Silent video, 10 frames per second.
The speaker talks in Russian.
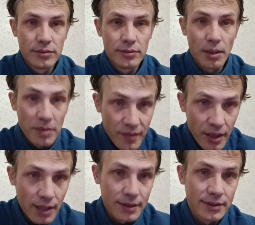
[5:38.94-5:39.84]
Там
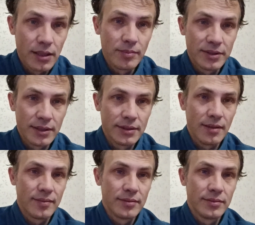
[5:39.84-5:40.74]
невероятно слабый
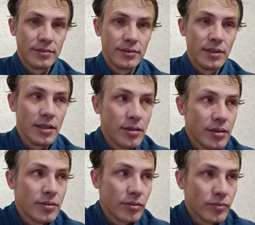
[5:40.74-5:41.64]
состав.
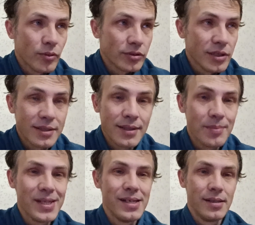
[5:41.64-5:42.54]
И он просто
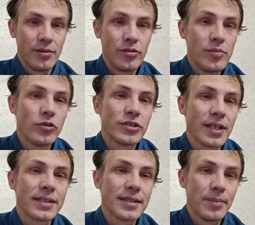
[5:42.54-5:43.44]
нестабильный. Он не может
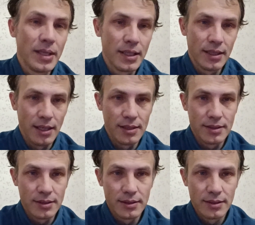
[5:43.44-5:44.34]
так стабильно играть.
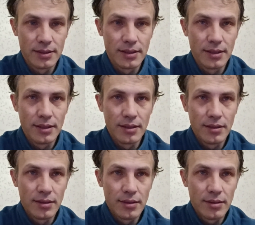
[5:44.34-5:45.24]

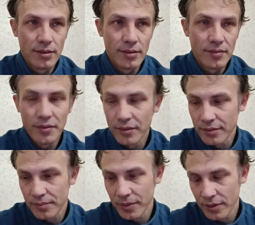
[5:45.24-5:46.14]
Вот.
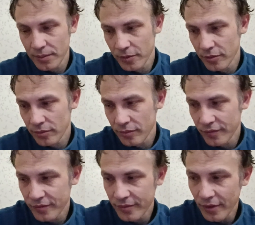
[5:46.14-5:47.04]
Поэтому
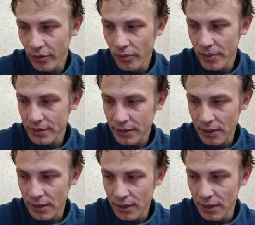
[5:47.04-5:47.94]
второе
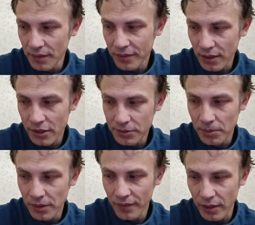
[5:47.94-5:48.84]
место крыльев это, конечно,
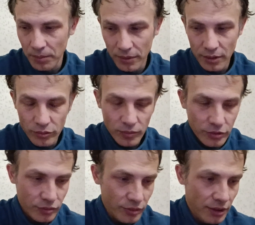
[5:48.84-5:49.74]
было время. Я думаю,
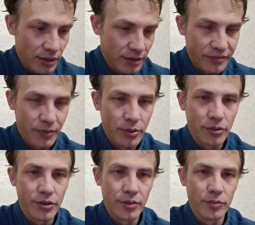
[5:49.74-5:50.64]
что крылья даже в
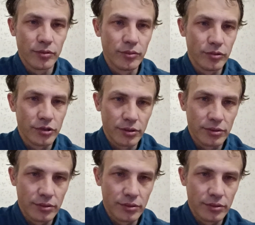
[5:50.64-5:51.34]
пятерке не будет лучше.